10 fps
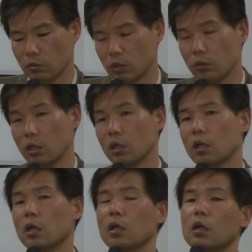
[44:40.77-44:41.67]
これは
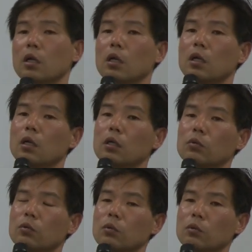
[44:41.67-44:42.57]
カウ
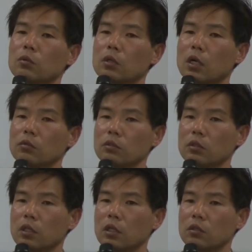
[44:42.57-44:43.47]

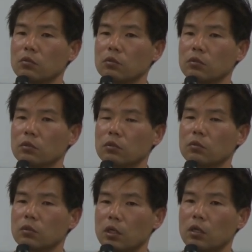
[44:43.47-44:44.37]
ンターの運
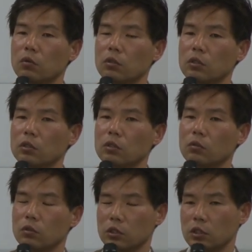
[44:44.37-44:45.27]
動が
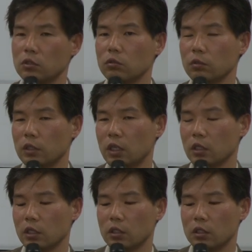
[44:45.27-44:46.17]
新陽区で
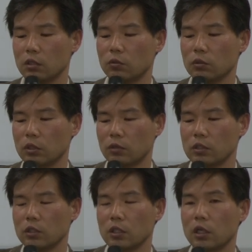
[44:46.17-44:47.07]
大々的に起こって
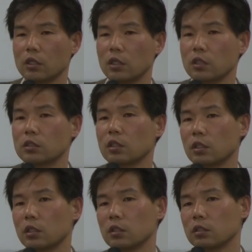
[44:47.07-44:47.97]
わずか何ヶ月か
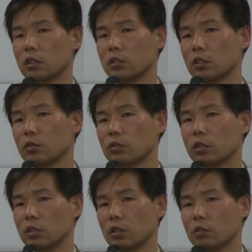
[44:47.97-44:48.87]
でできたという
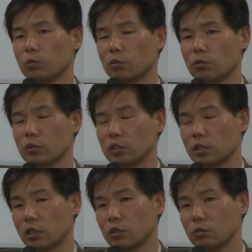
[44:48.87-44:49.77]
点で、もう
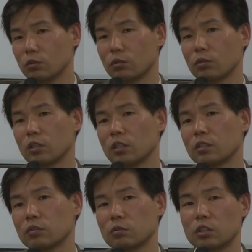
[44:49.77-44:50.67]
社会運動の研
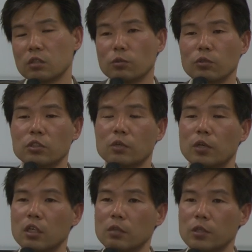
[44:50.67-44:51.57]
究をしているものとしては
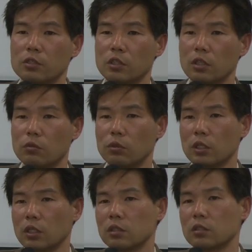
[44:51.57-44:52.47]
まれに見る成功
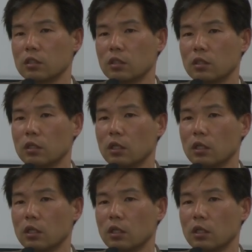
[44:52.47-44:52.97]
例なんですね。